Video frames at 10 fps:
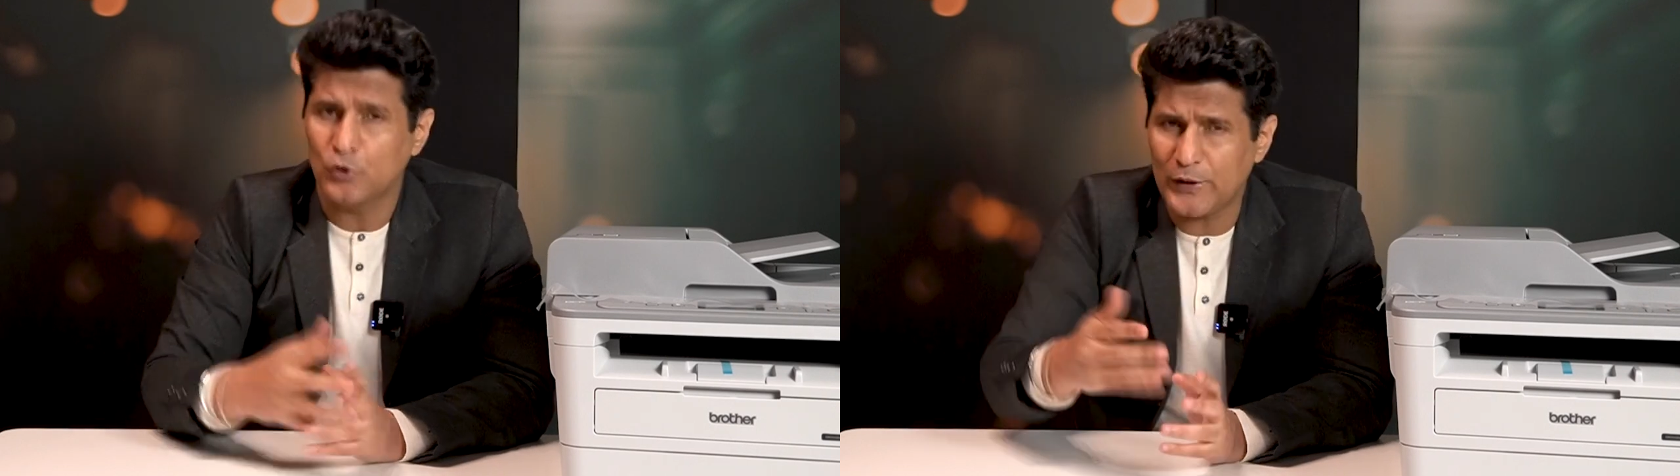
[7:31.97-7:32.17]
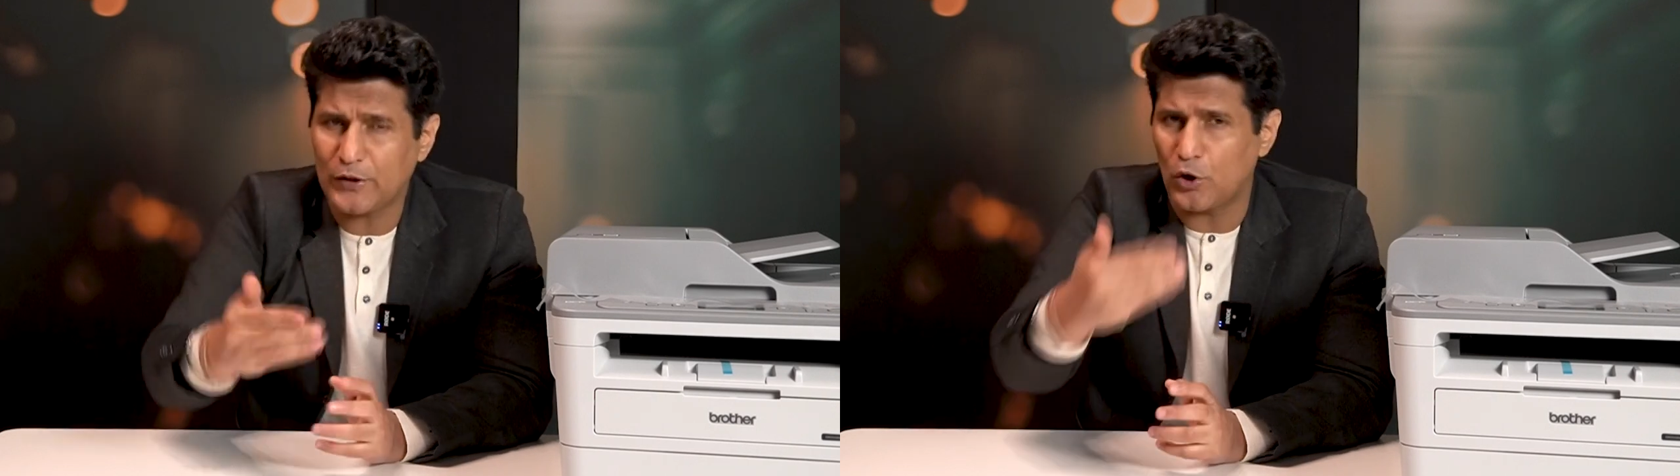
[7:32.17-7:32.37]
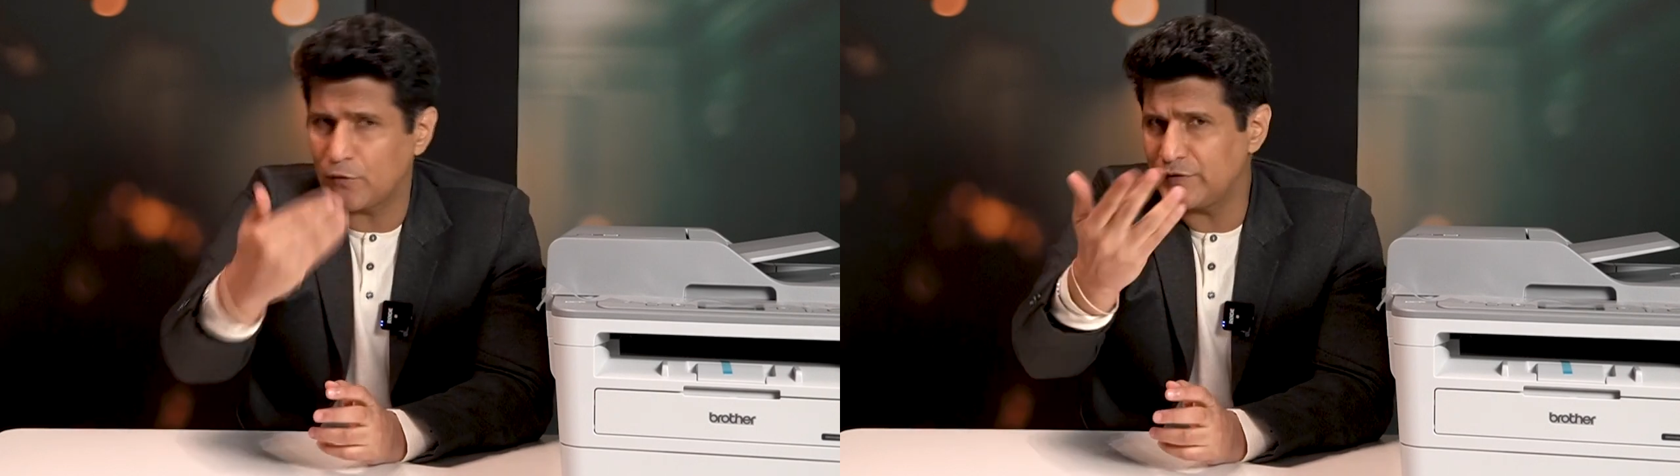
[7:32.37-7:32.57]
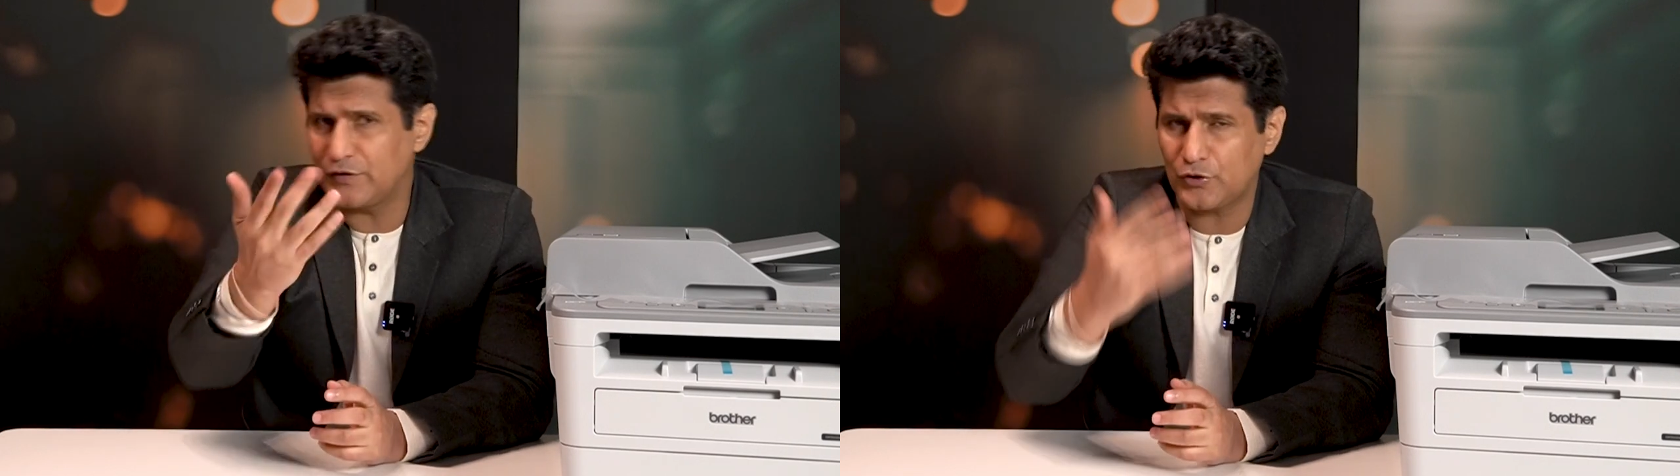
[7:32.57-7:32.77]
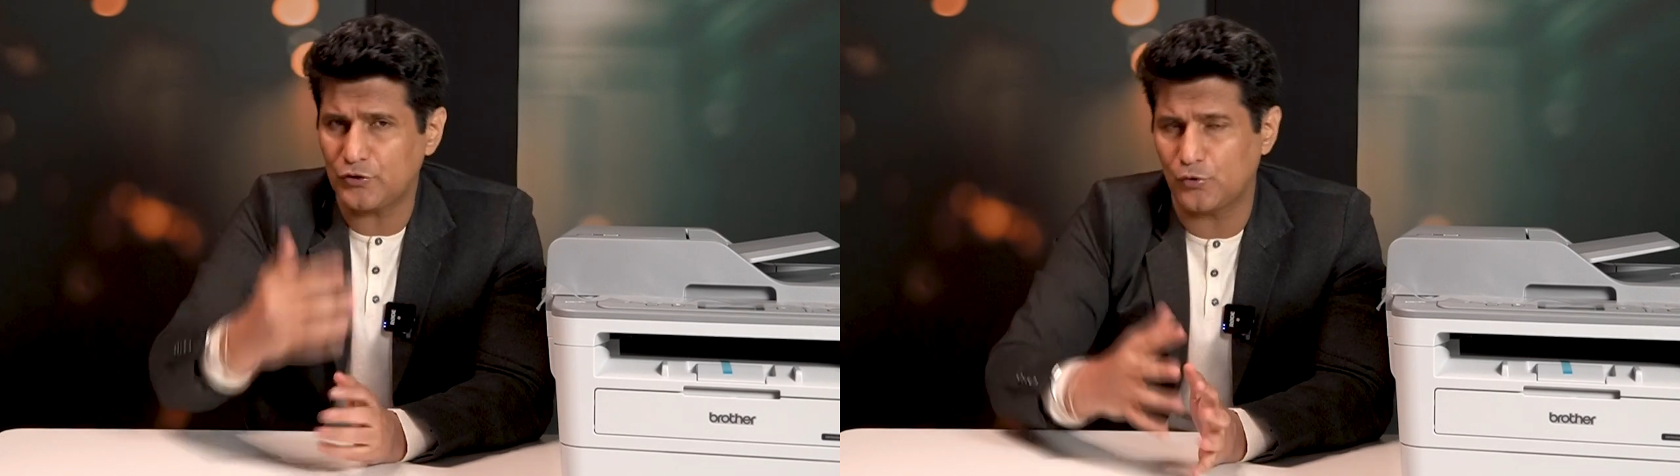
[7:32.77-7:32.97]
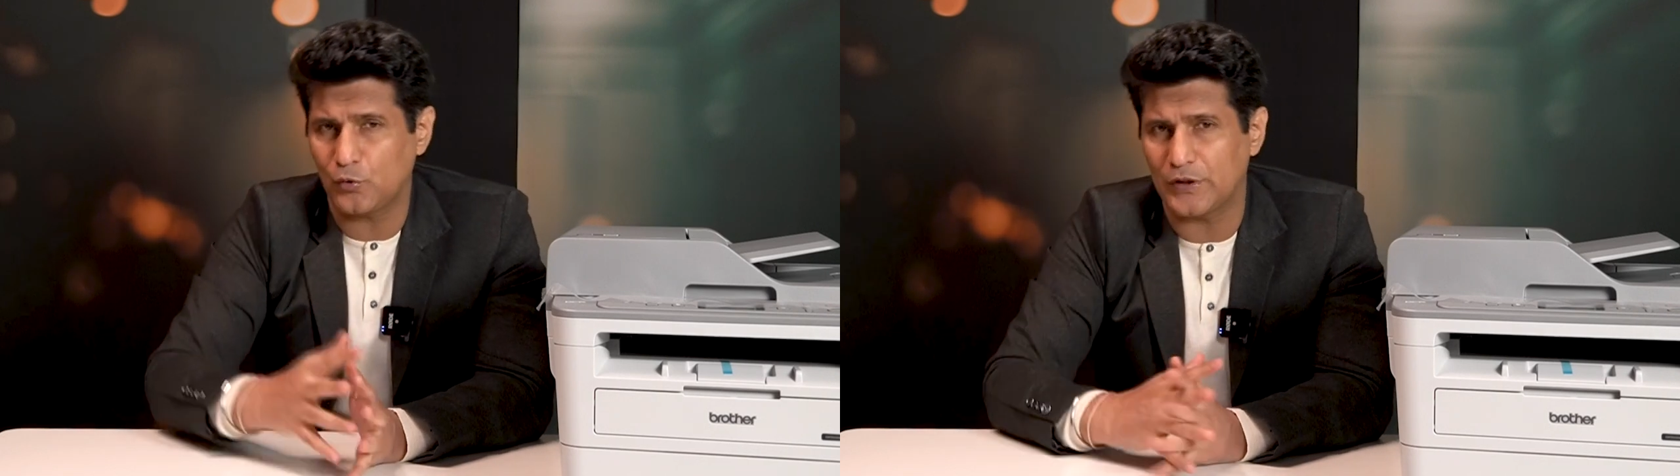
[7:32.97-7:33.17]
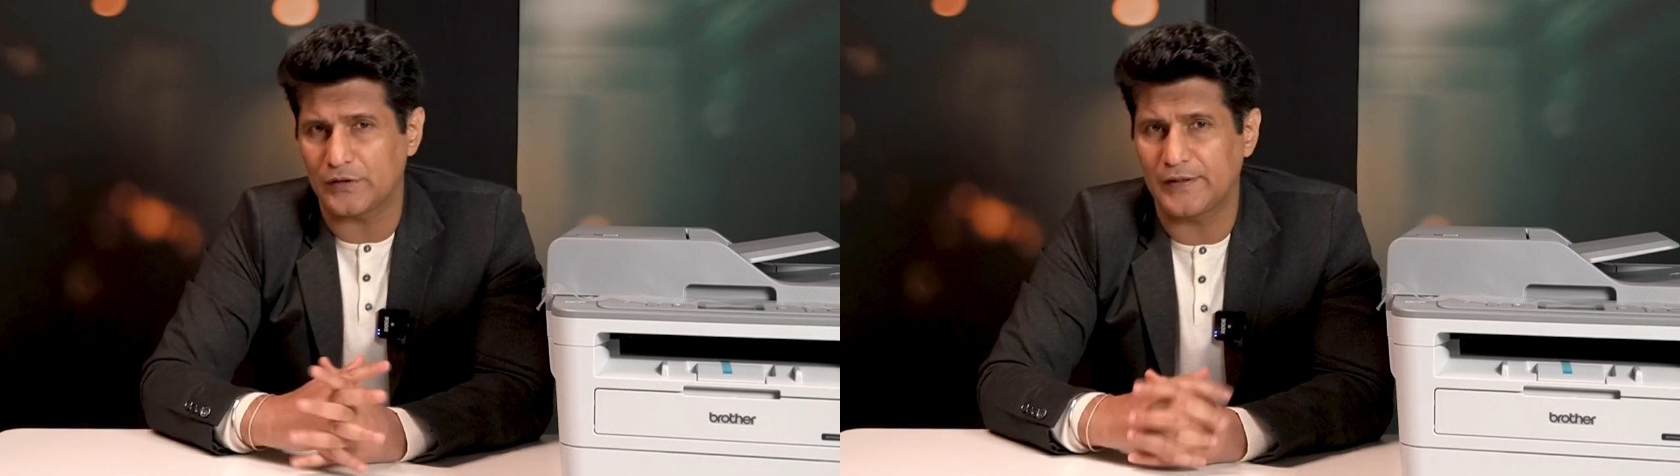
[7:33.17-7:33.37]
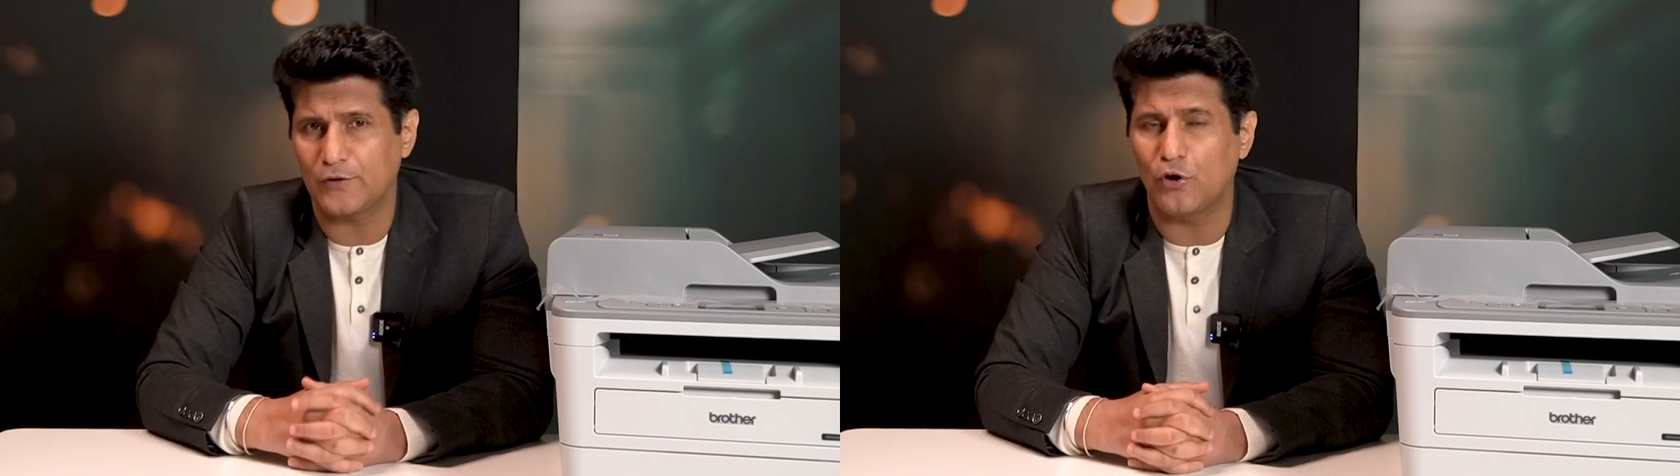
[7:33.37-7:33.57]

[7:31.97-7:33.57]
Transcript: तो एक कॉन्वर्जेशन शुरू करते हैं